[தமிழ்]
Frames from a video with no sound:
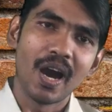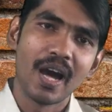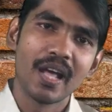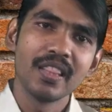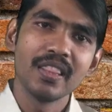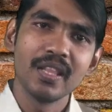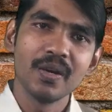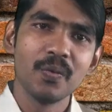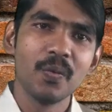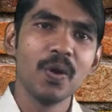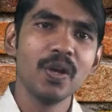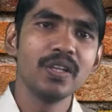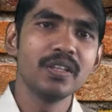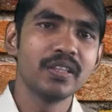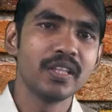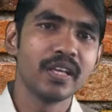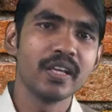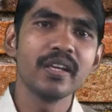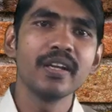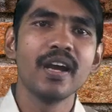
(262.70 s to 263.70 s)
அந்த
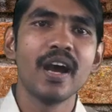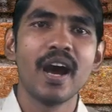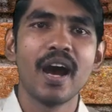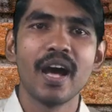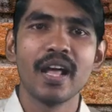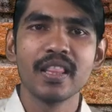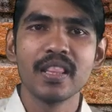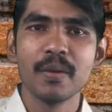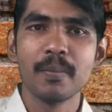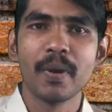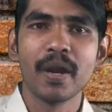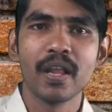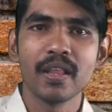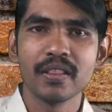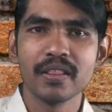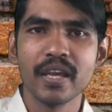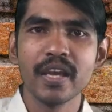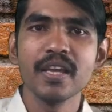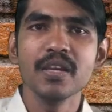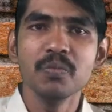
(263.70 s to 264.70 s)
ஒருத்தர் அந்த
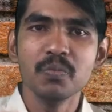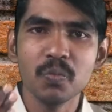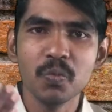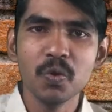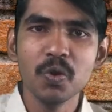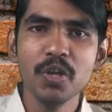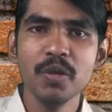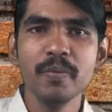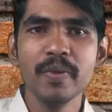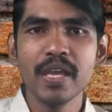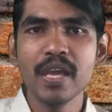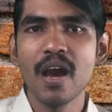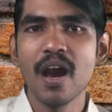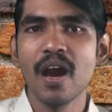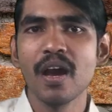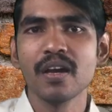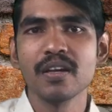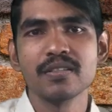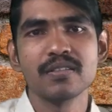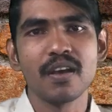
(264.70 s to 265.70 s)
பழத்தை
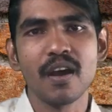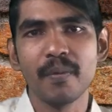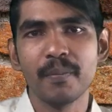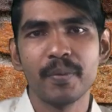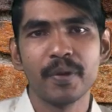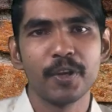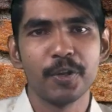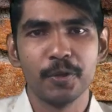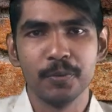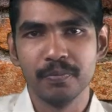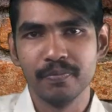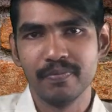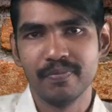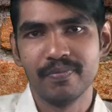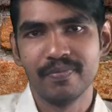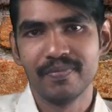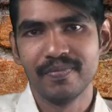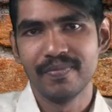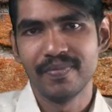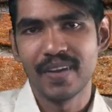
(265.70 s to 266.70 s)
முழுமையாக சாப்பிடணும்
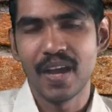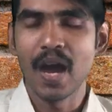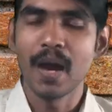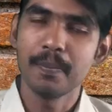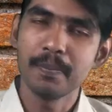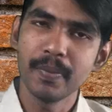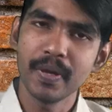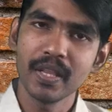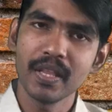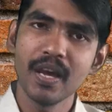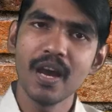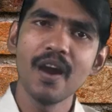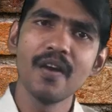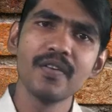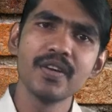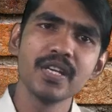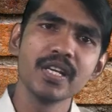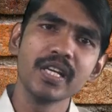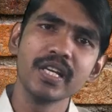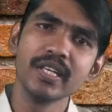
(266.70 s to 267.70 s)
அப்பதான்
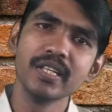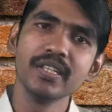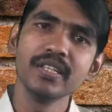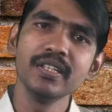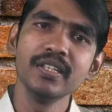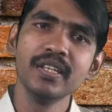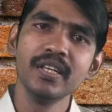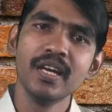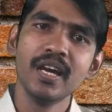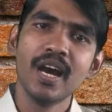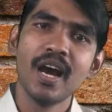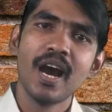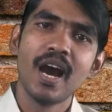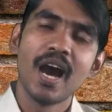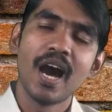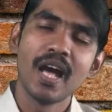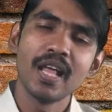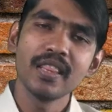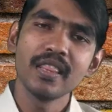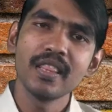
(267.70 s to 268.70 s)
அவருக்கு
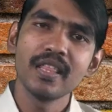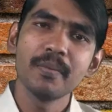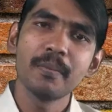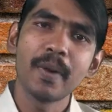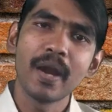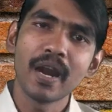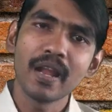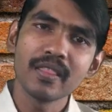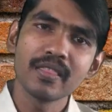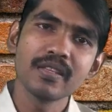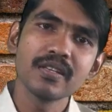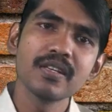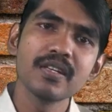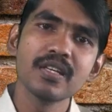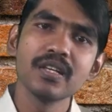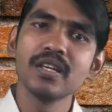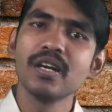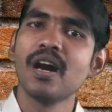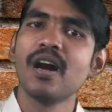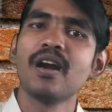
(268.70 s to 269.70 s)
அந்த
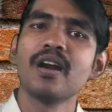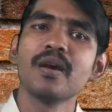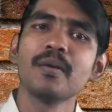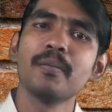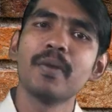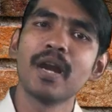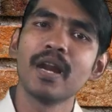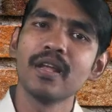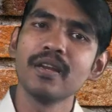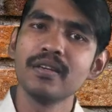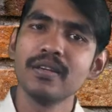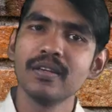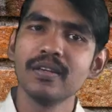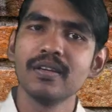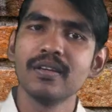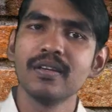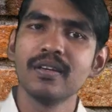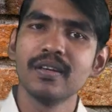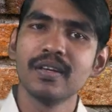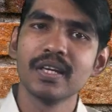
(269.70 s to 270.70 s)
பழத்துக்கு ஆன பலன்
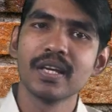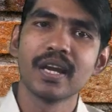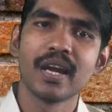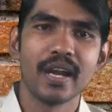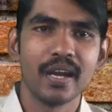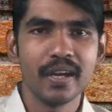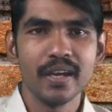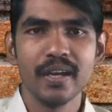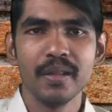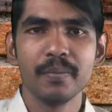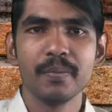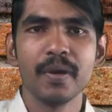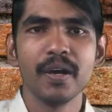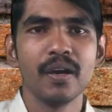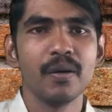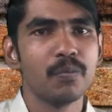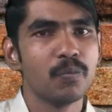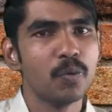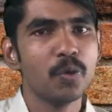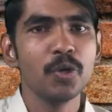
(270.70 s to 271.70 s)
கண்டிப்பா
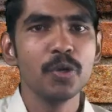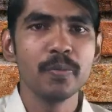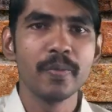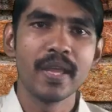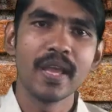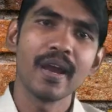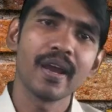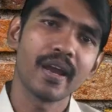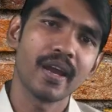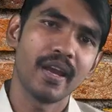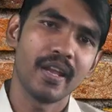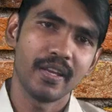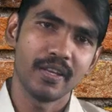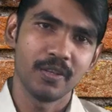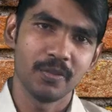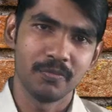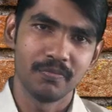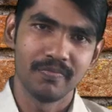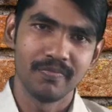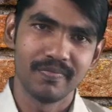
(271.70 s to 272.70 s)
முழுமையா
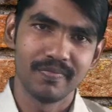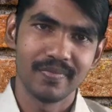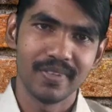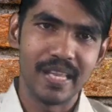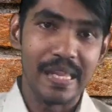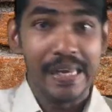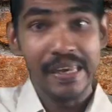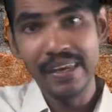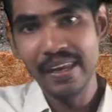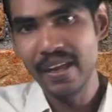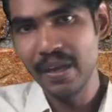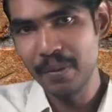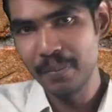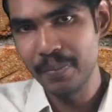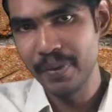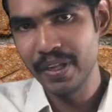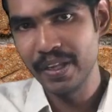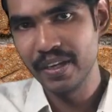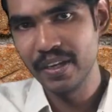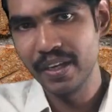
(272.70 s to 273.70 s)
கிடைக்கும் இல்லை
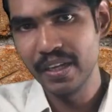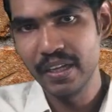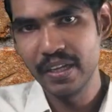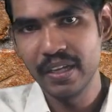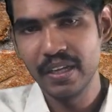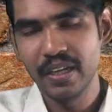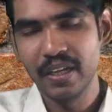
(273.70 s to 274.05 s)
அப்படின்னு